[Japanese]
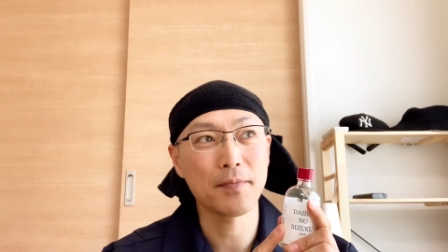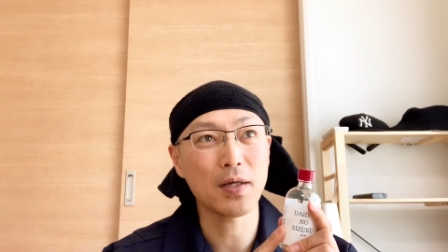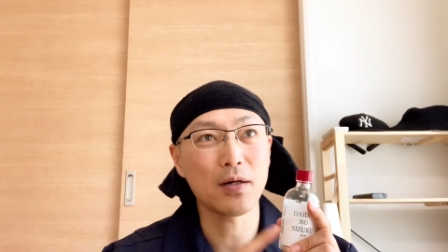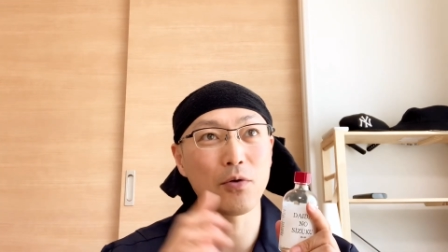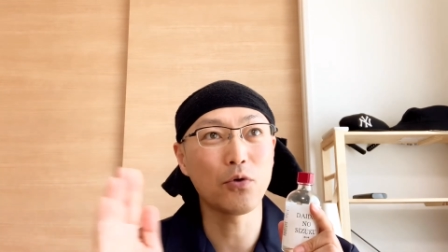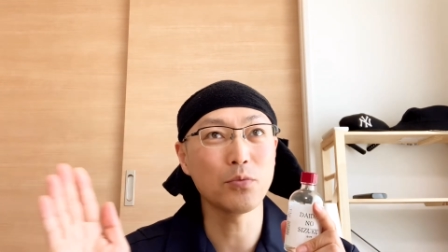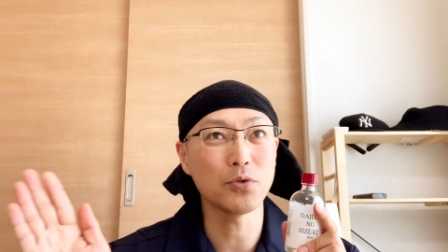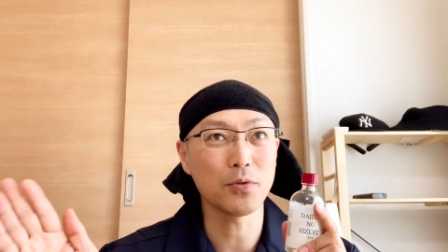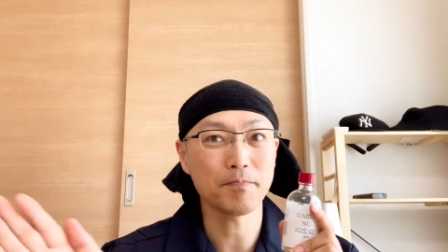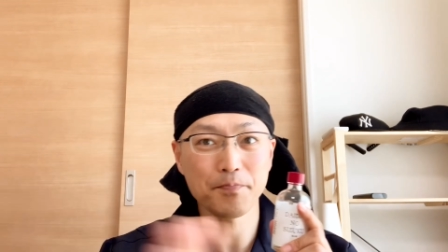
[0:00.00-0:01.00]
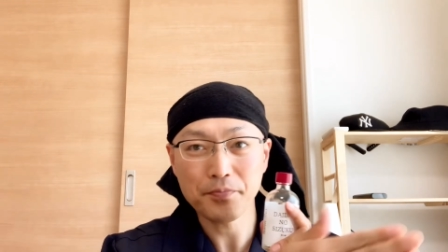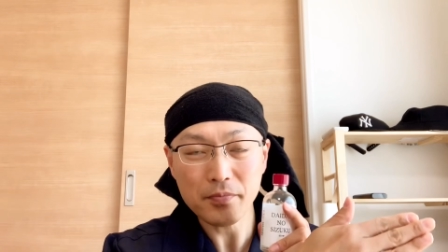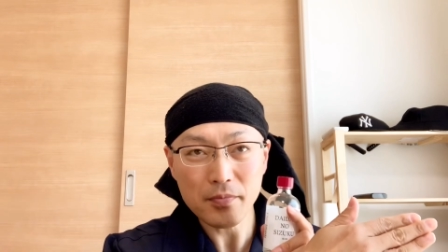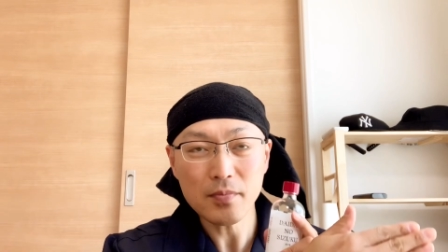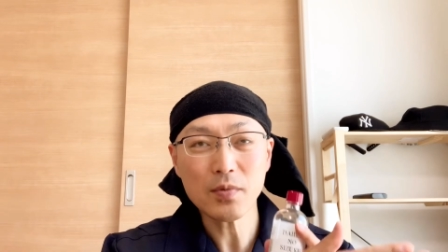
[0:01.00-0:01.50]
だからゴムの
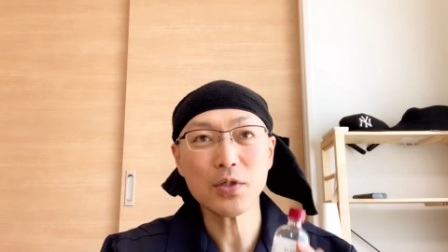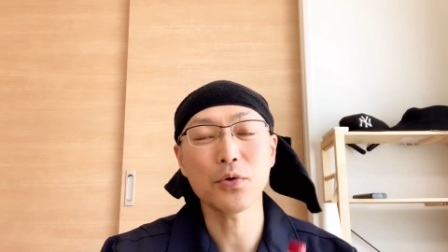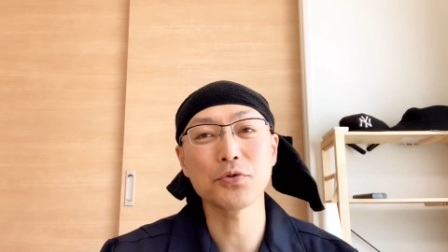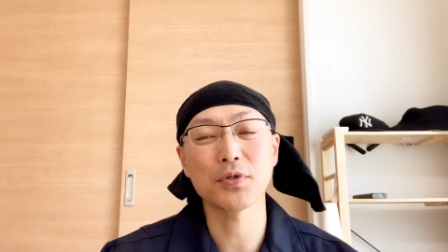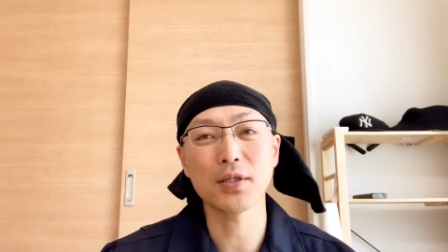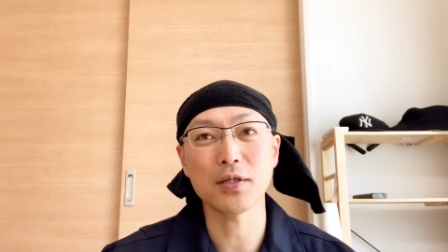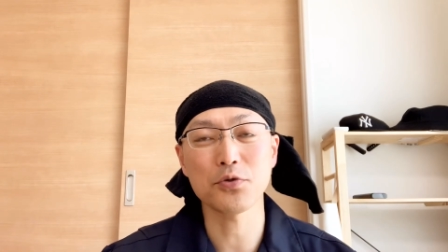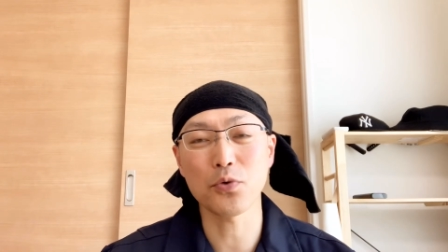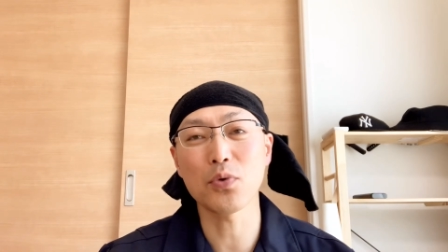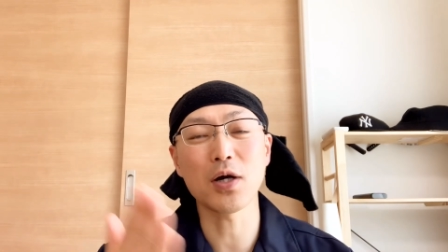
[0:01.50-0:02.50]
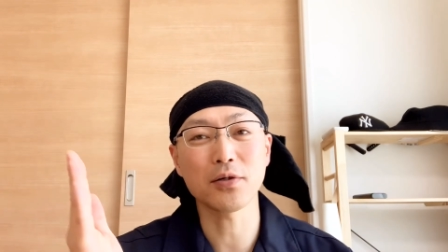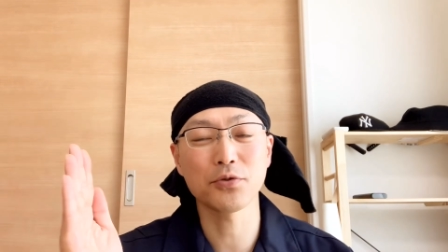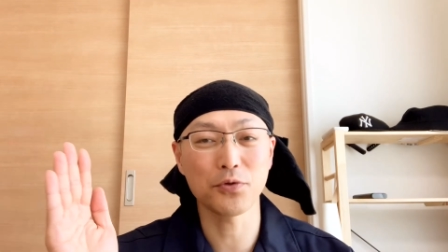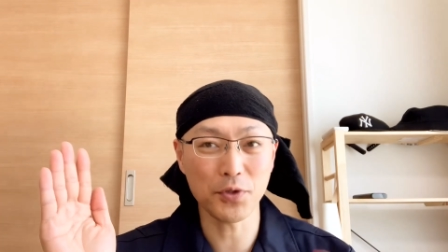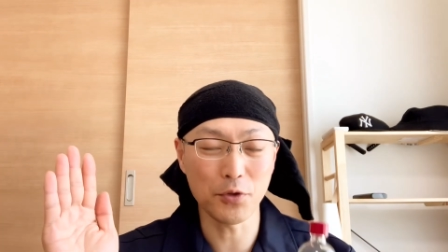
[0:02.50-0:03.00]
擦れた、底が
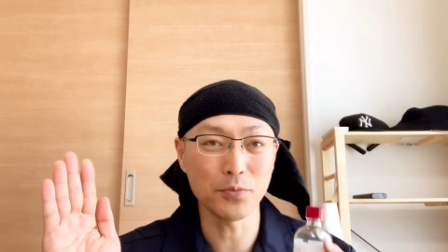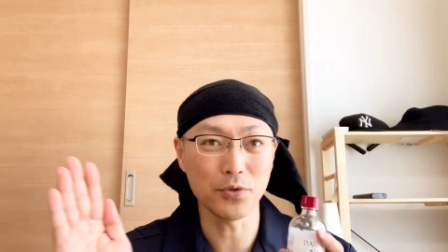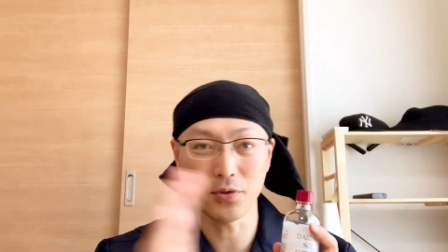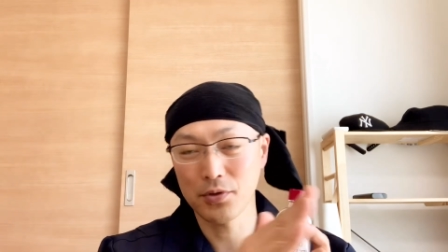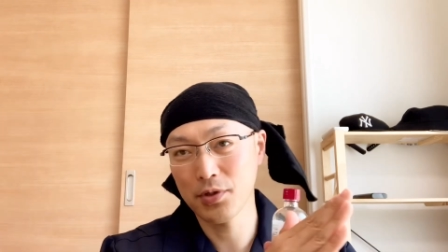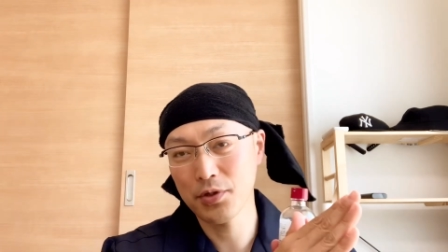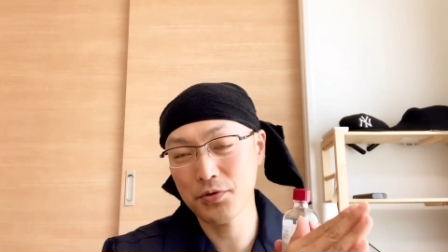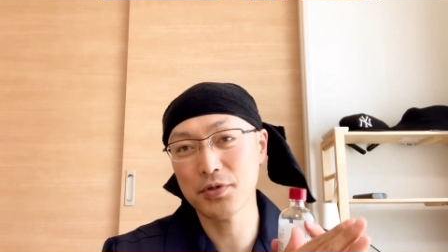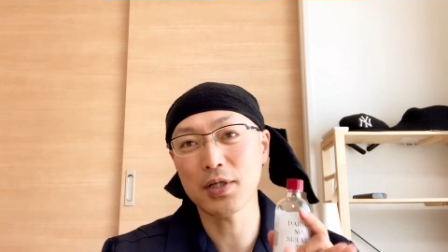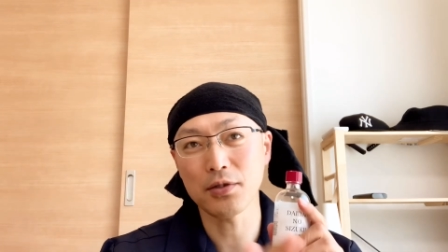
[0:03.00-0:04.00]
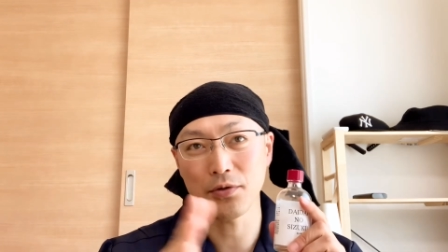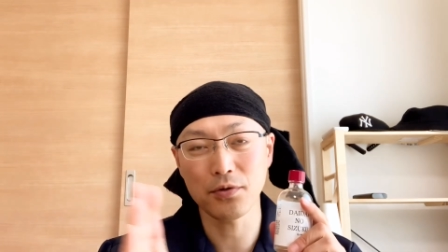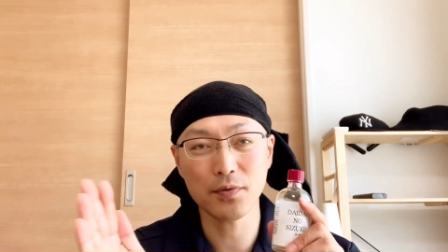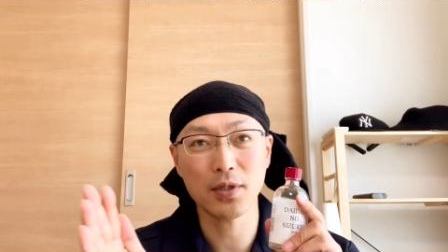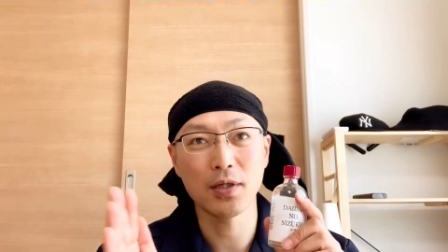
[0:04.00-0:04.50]
黒いゴムの靴なんて
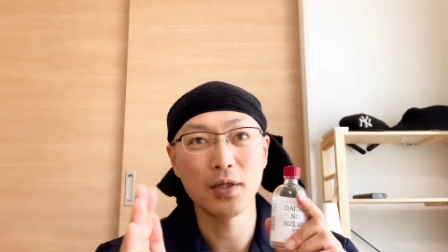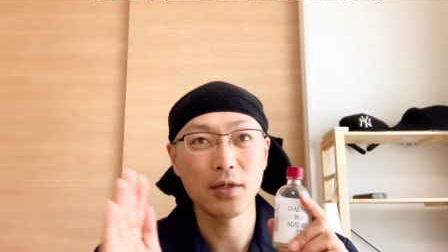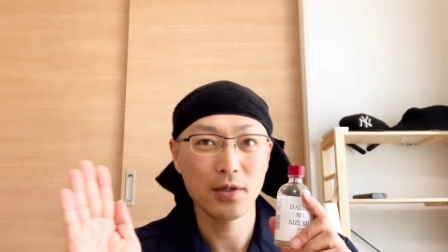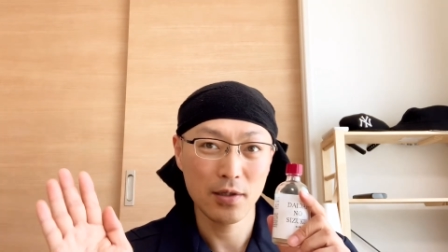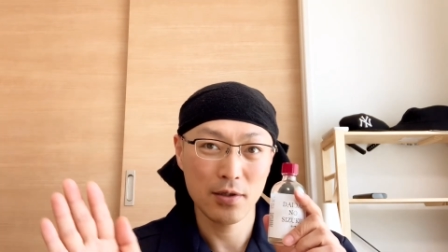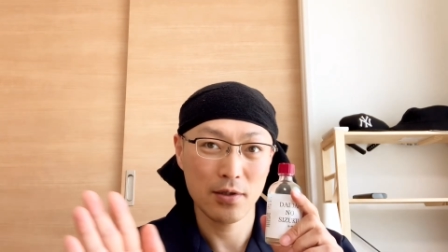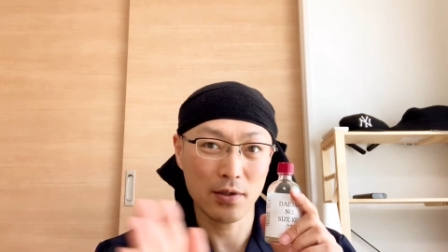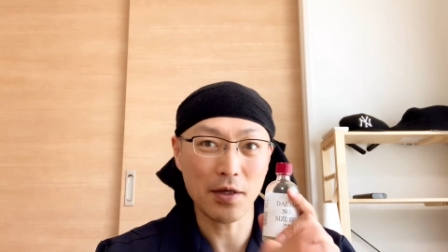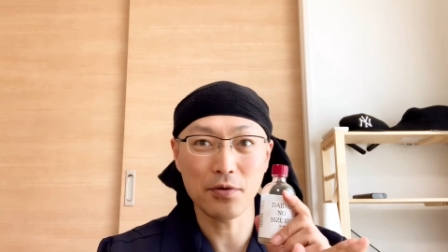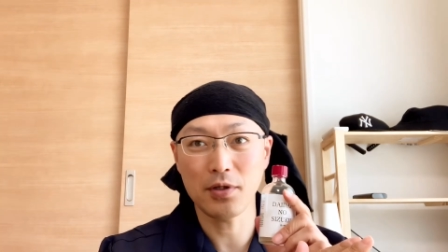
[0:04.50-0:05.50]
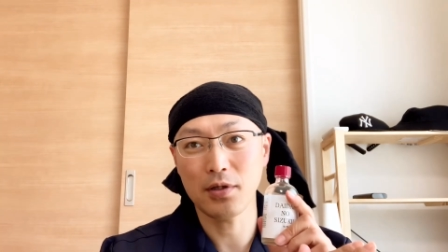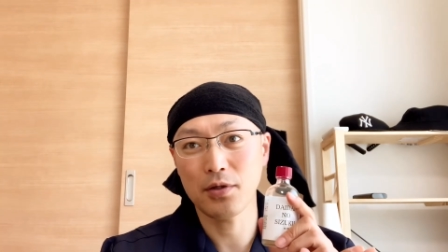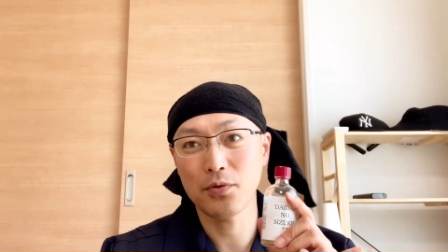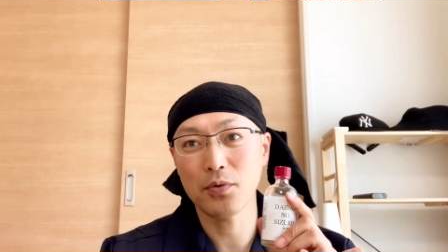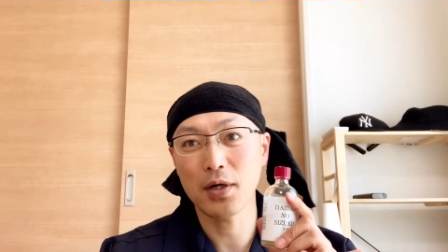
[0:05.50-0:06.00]
いうのは、タイルに
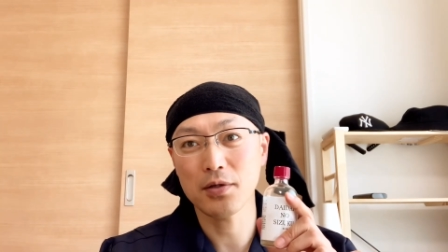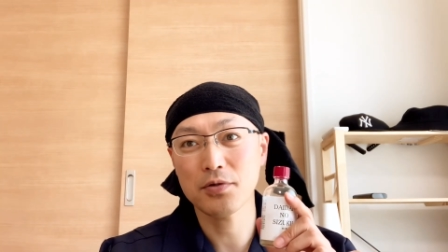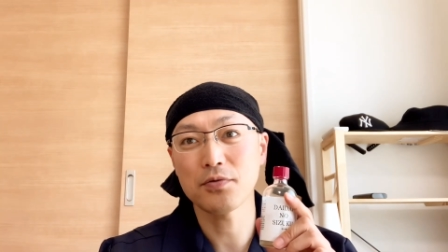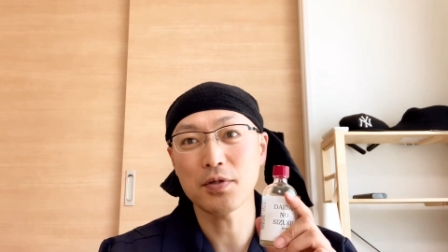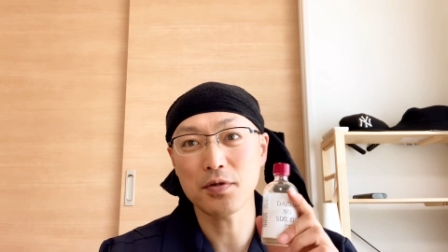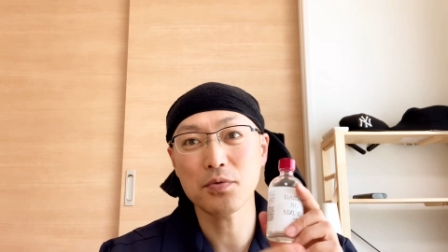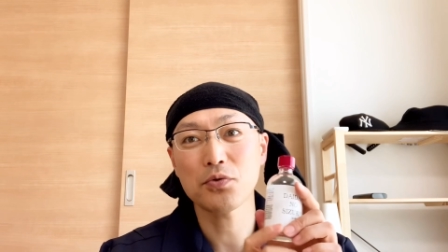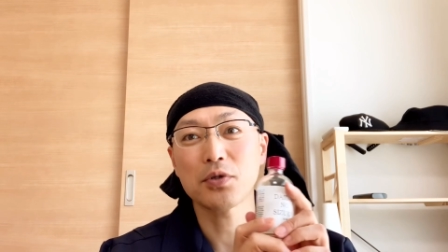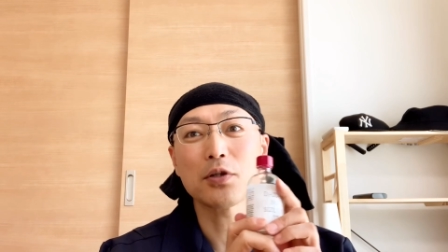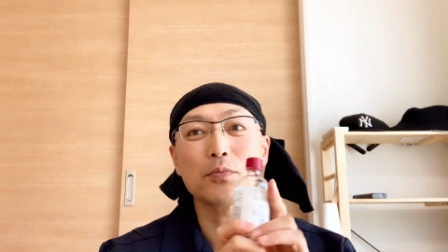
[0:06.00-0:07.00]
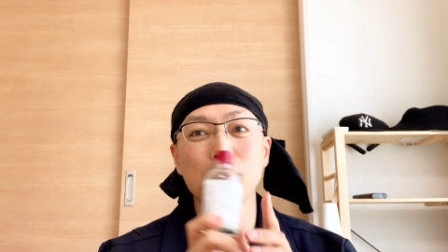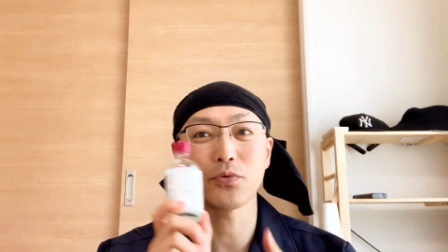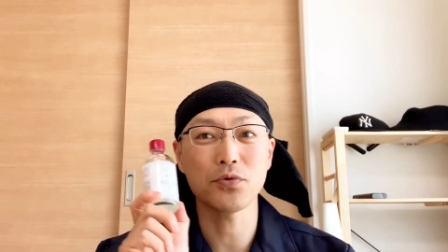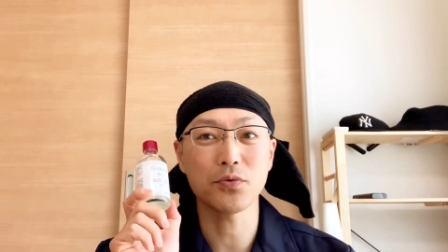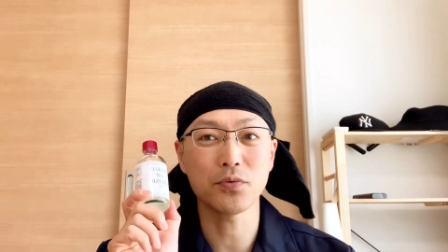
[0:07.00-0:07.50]
汚れがつくんですけど、そういったのも落
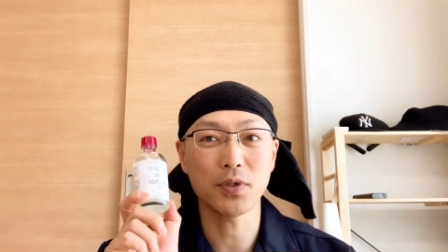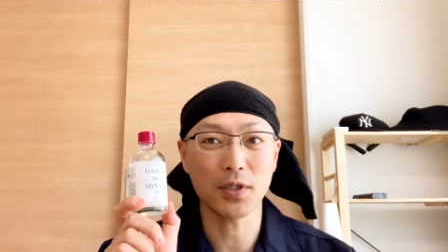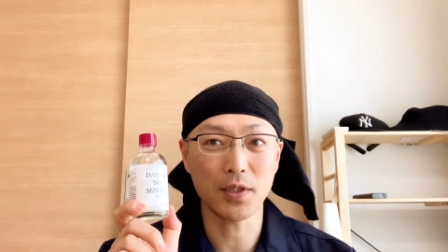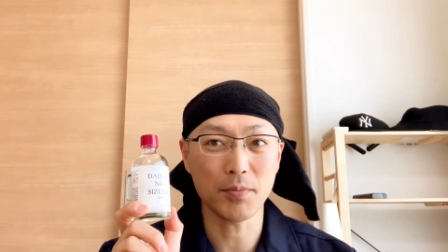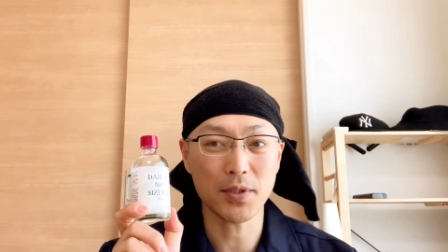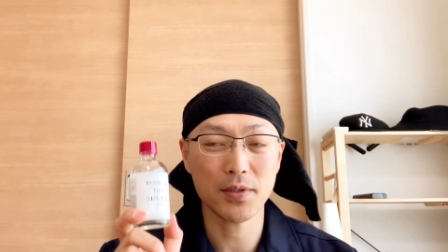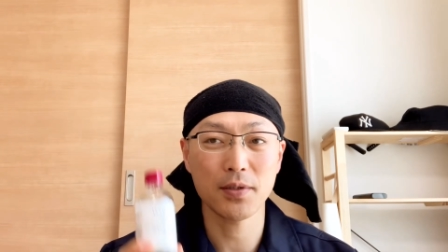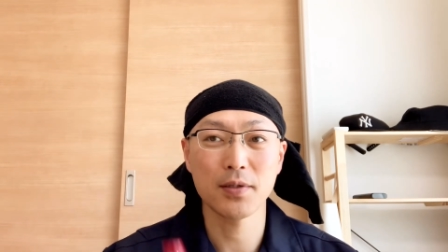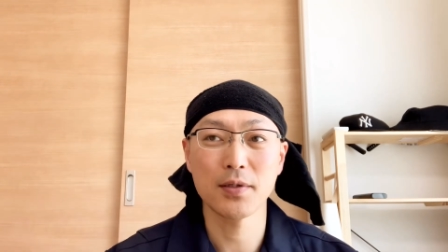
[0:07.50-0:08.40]
とすことができます。